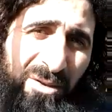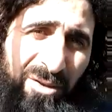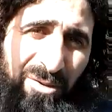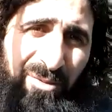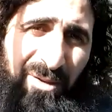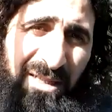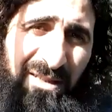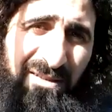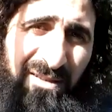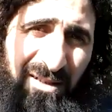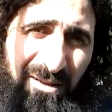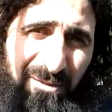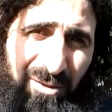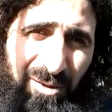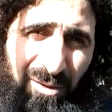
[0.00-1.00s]
hükmüne isyan
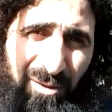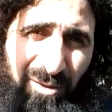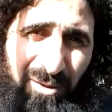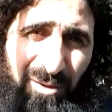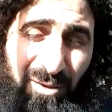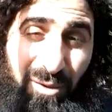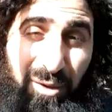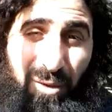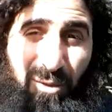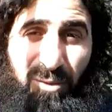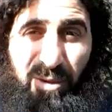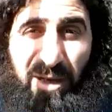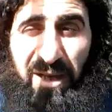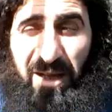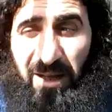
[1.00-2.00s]
etmiş olursun. Çok
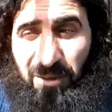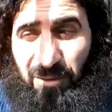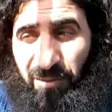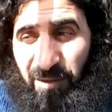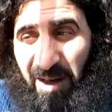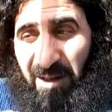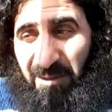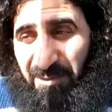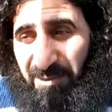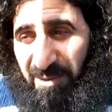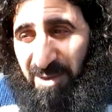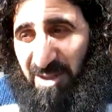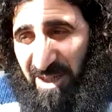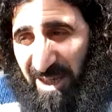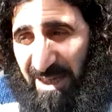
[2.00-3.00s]
yani en ufak
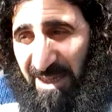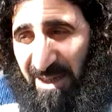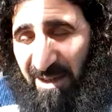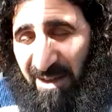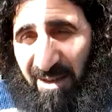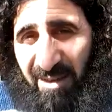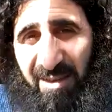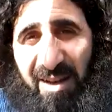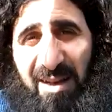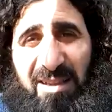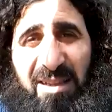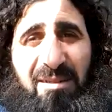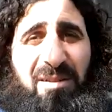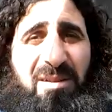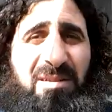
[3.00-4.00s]
şey
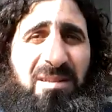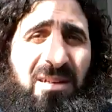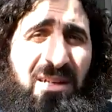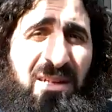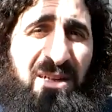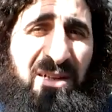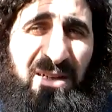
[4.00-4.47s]
sana devasa